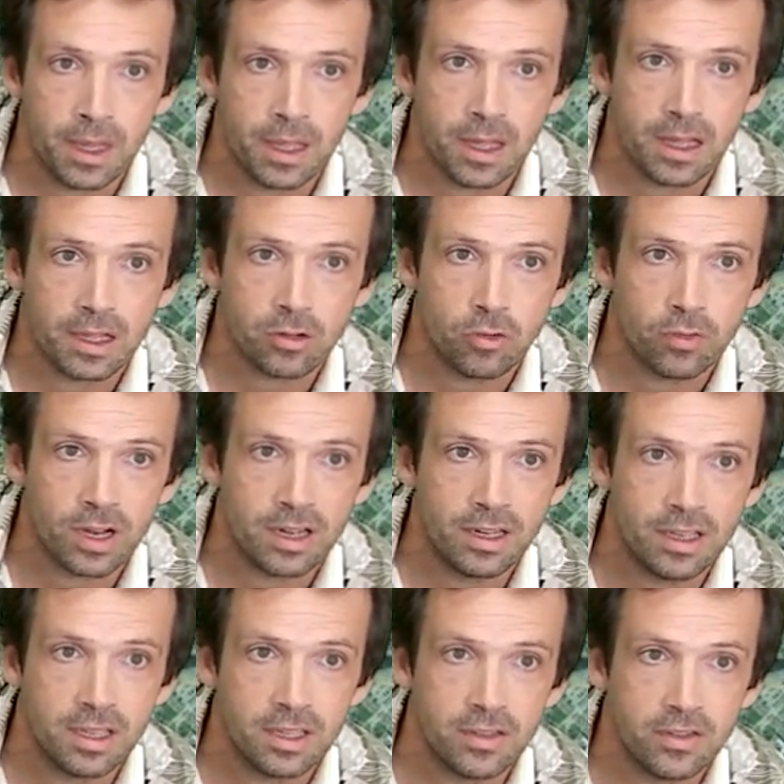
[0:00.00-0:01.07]
Hein, tu vas
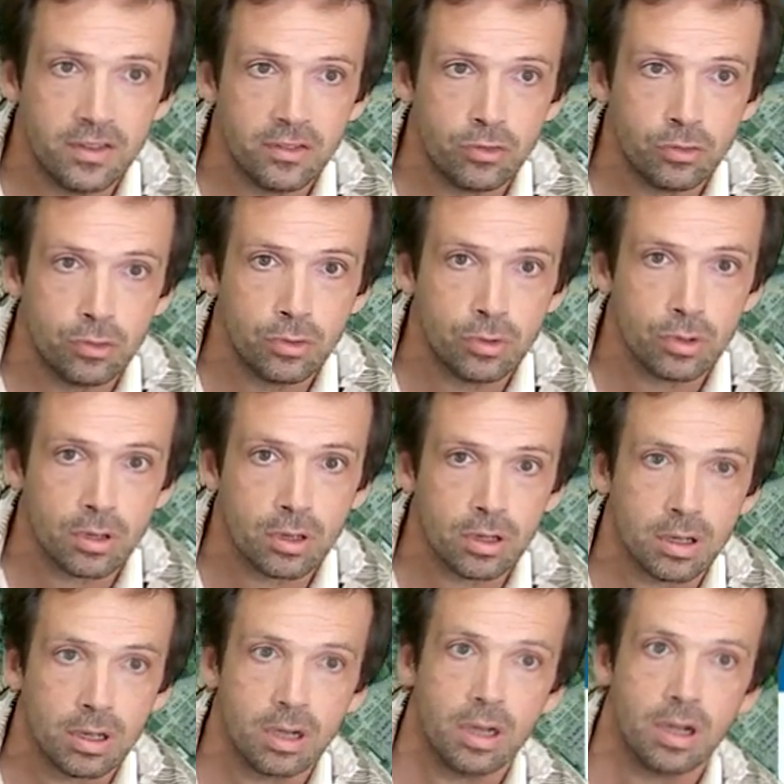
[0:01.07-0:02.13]
cliquer ici sur...
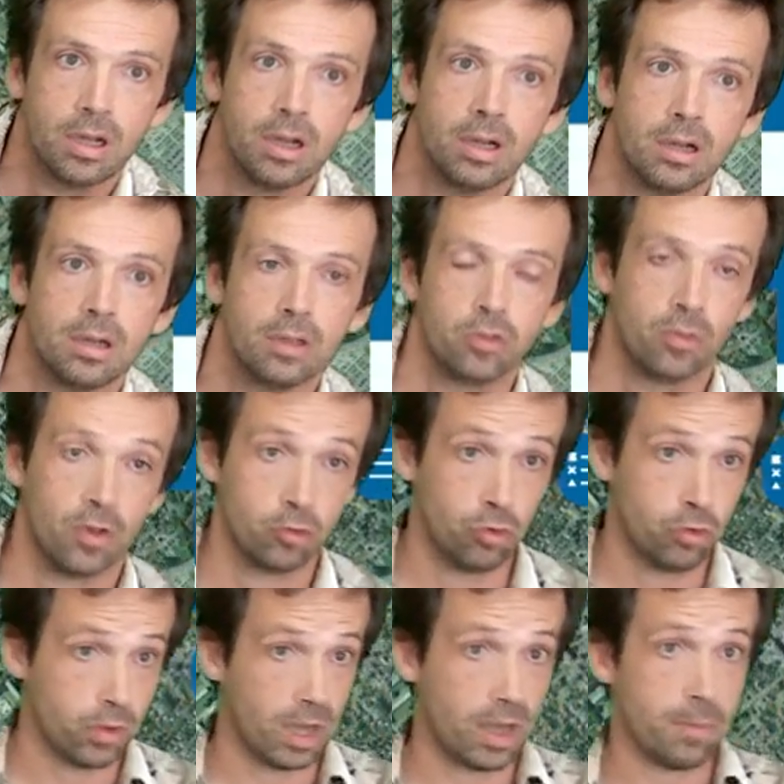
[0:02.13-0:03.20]
Euh, tu vas
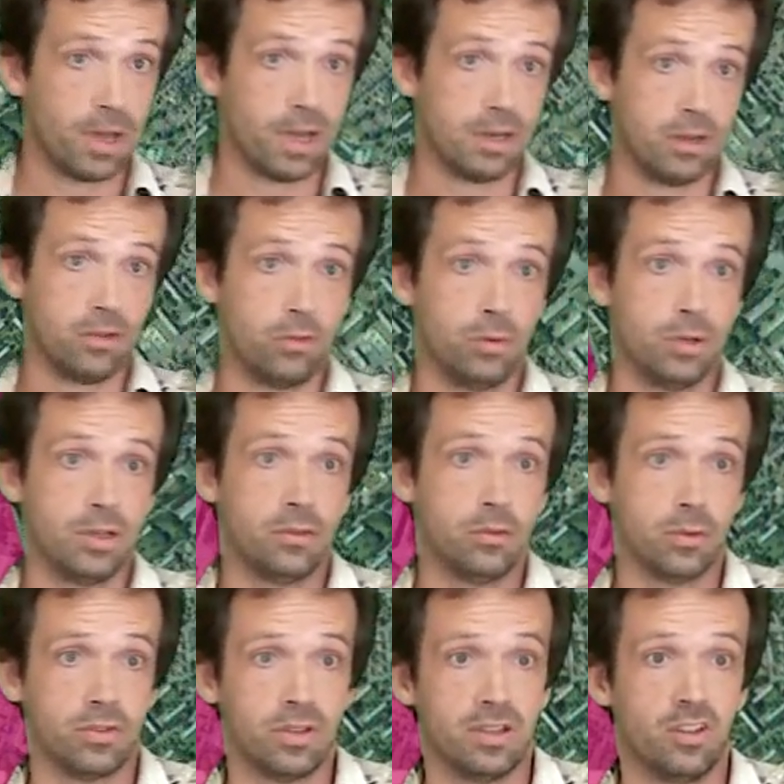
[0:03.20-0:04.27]
juste faire apparaître la souris
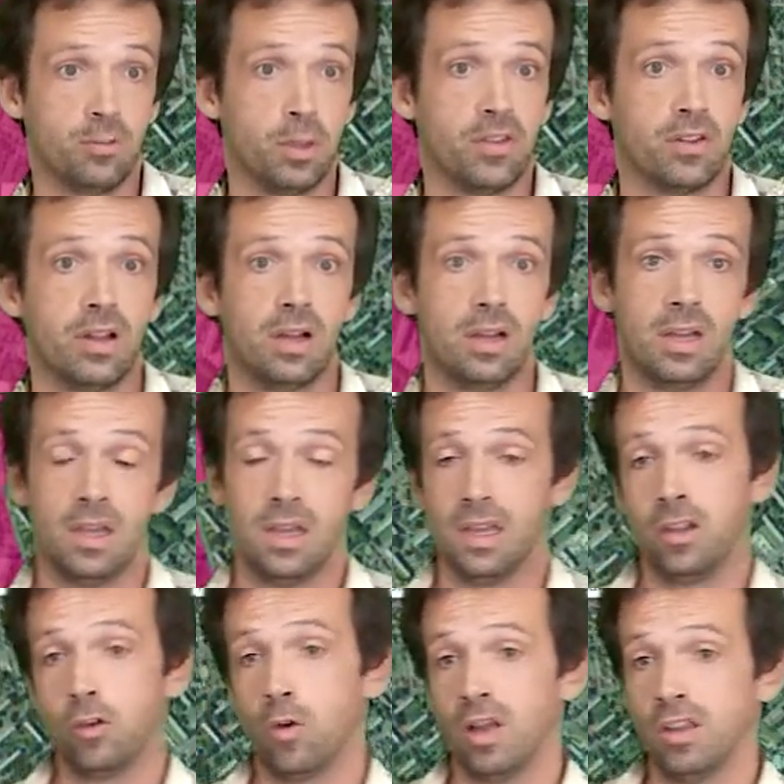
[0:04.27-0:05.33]
sur cet espace-là et
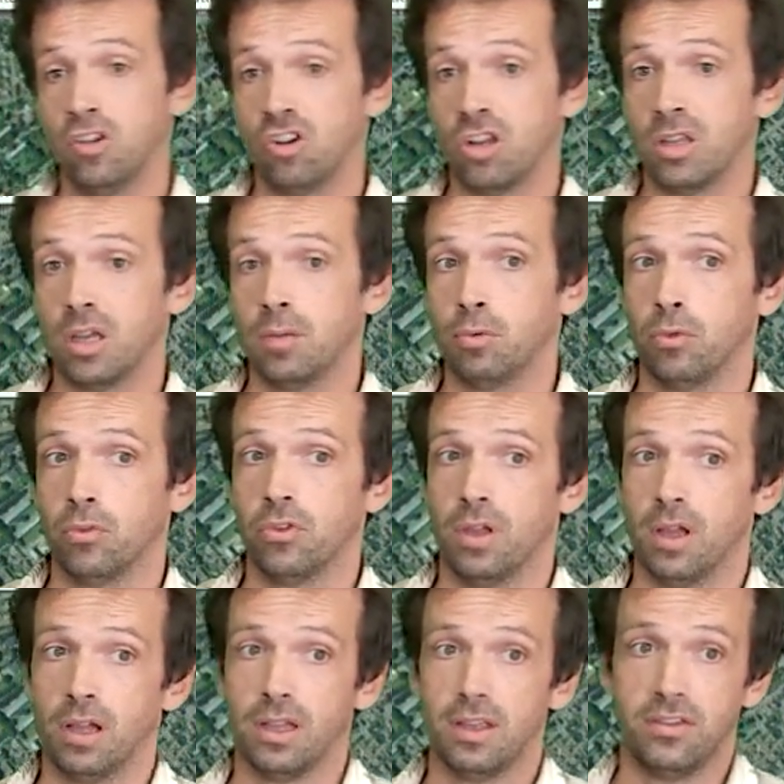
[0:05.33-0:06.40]
tu auras déjà une réponse.
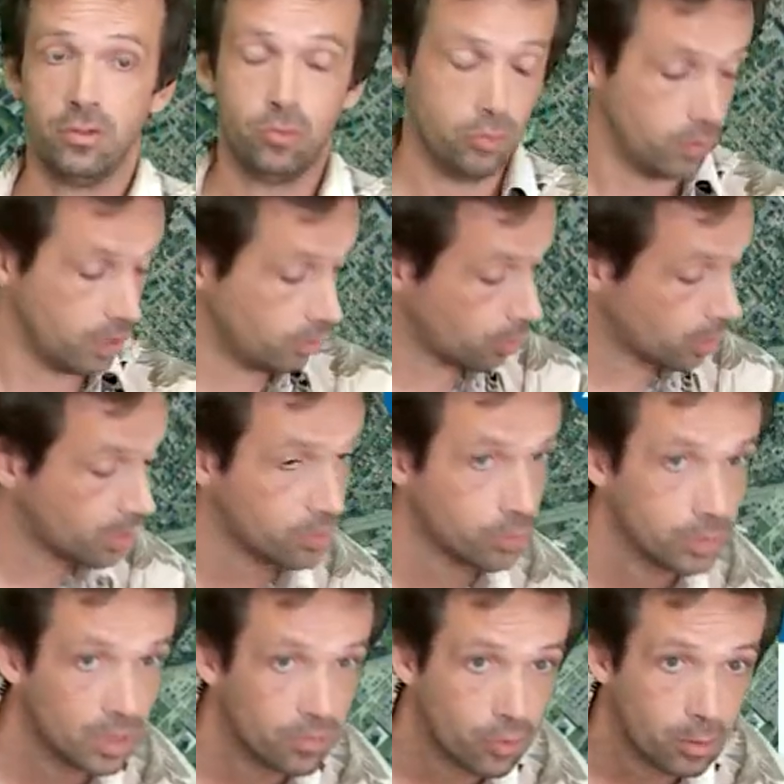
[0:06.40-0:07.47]
Hein. Et si tu vas dans la
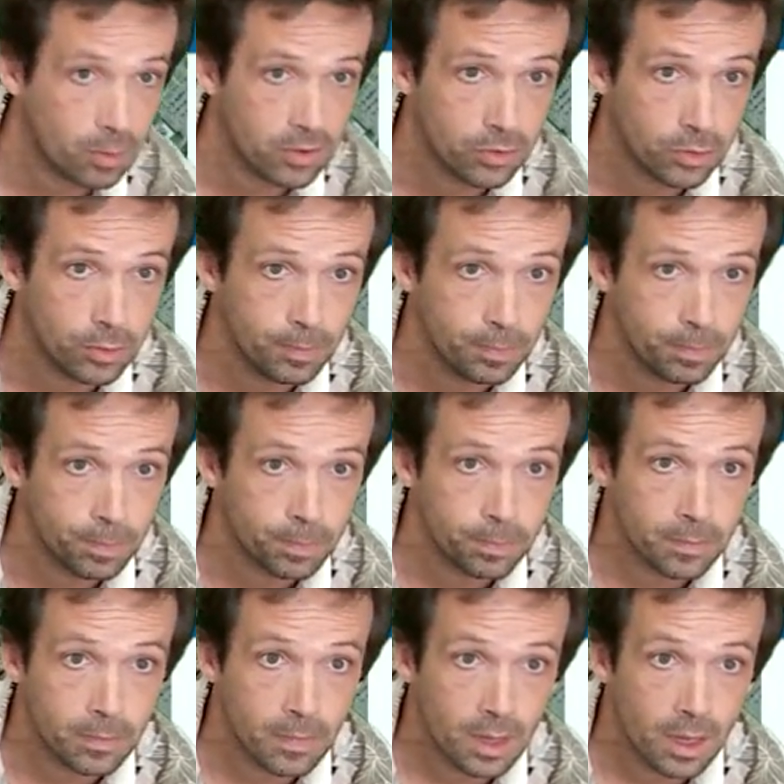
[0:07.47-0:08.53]
zone information,
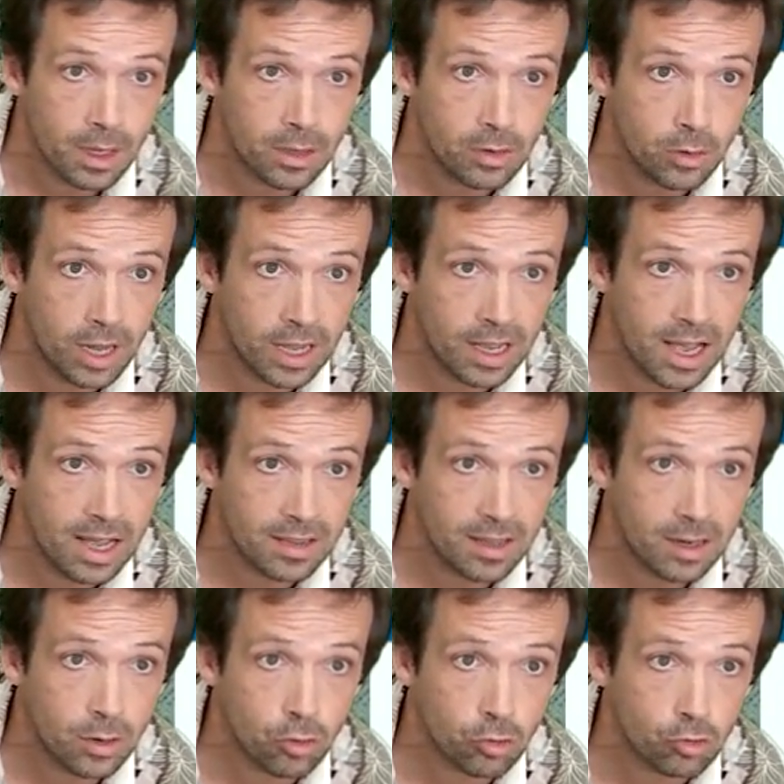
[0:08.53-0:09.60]
de la carte.
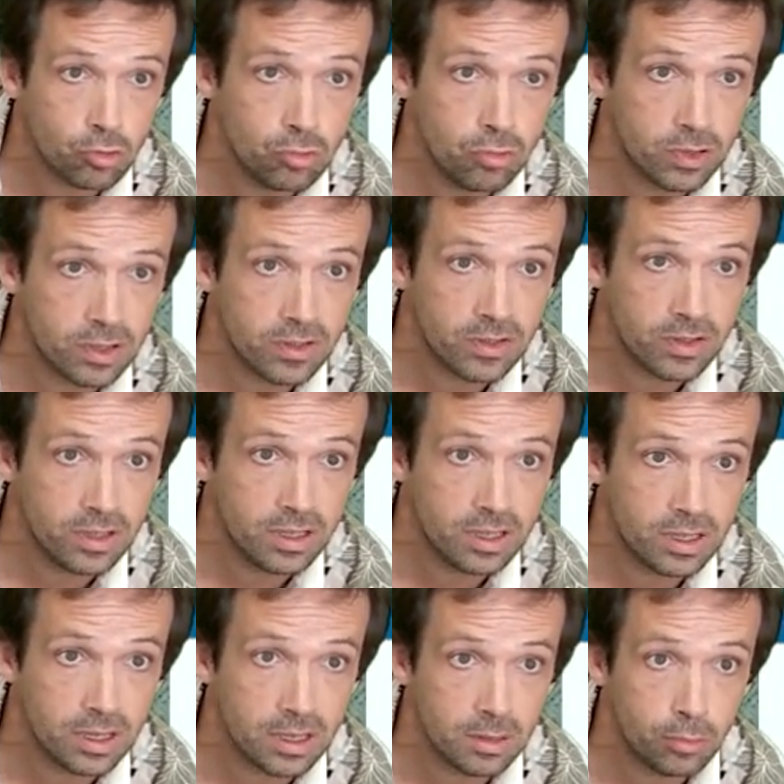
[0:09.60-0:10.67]
Alors j'ouvre ici
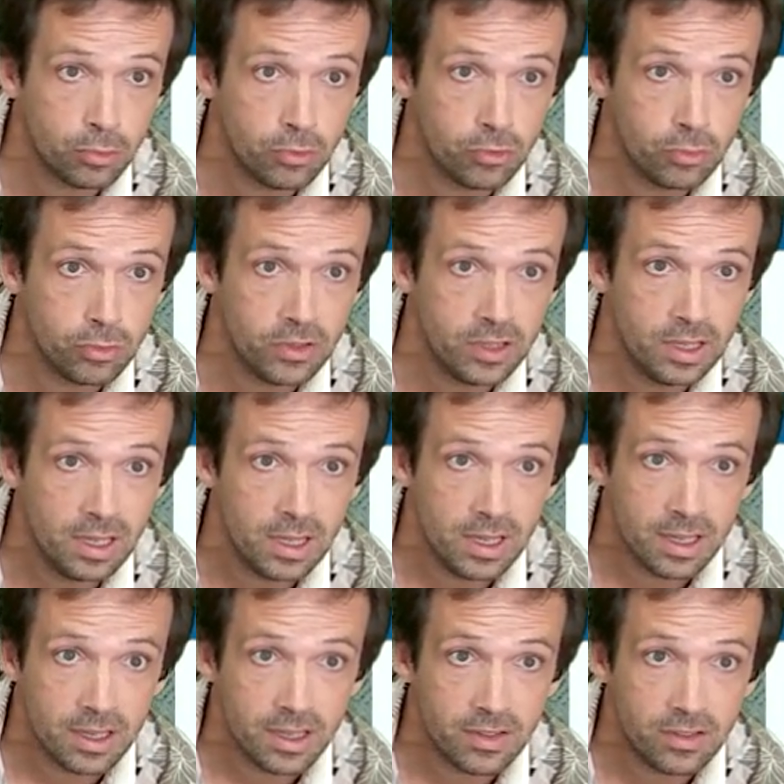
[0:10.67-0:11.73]
plus d'outils,
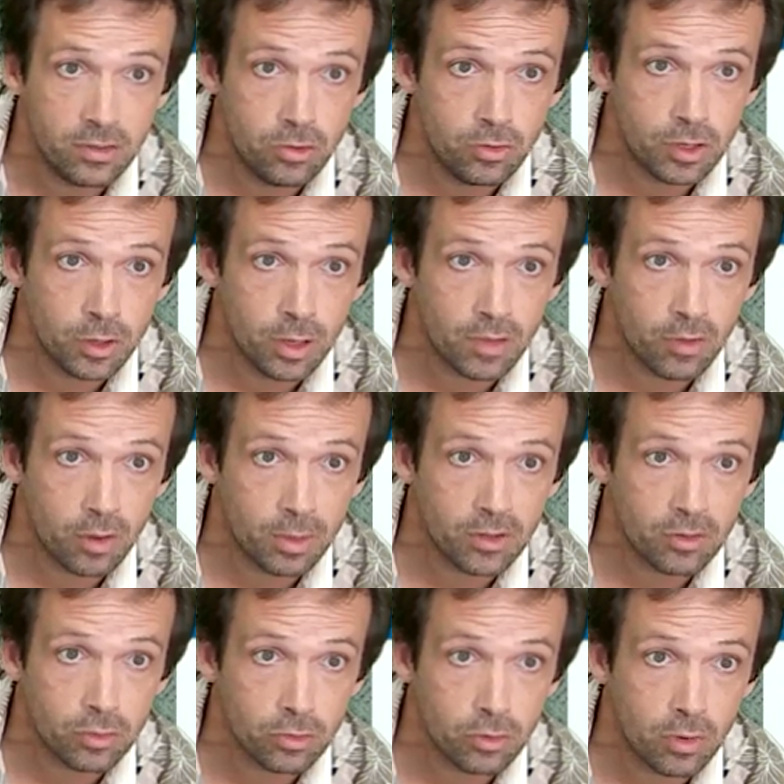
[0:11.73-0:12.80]
et si tu vas dans
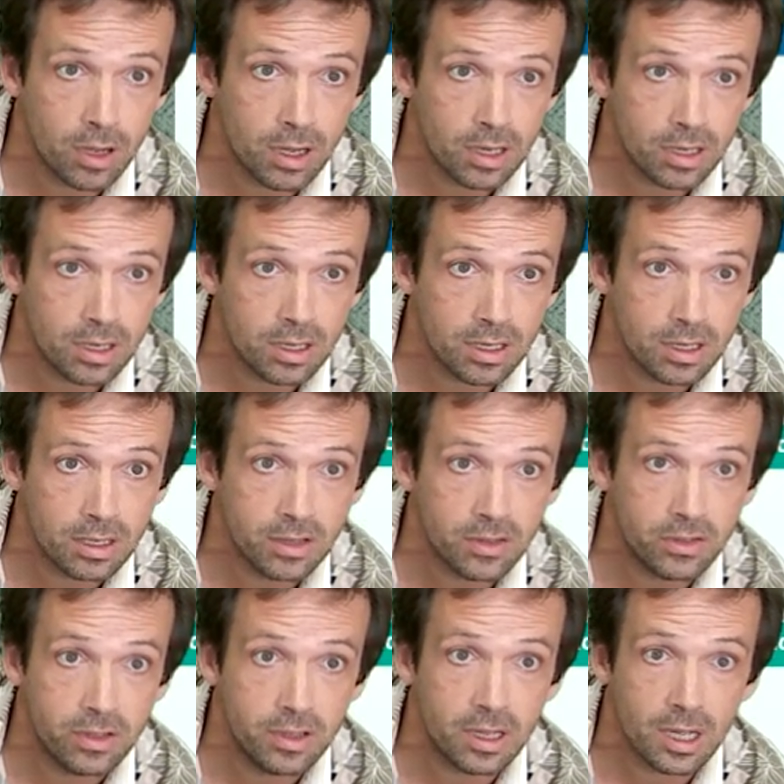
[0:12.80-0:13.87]
l'information, tu auras
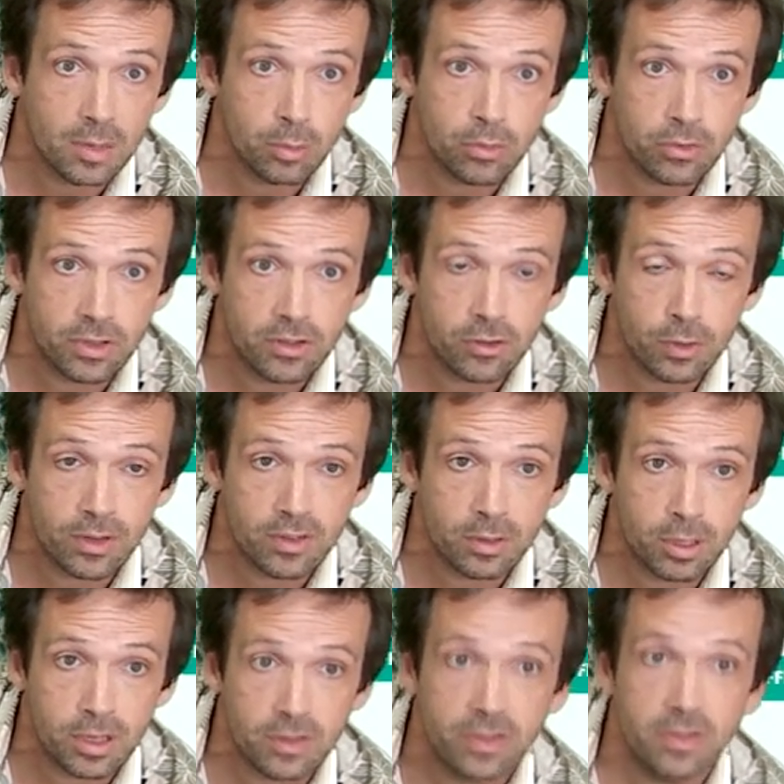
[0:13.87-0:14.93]
ici des réponses qui sont assez
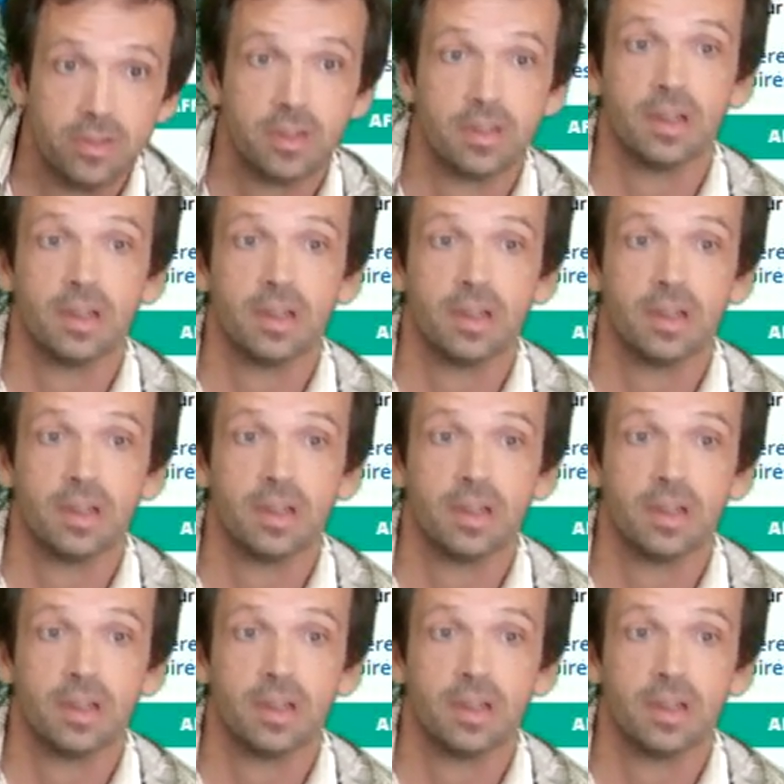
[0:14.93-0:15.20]
précises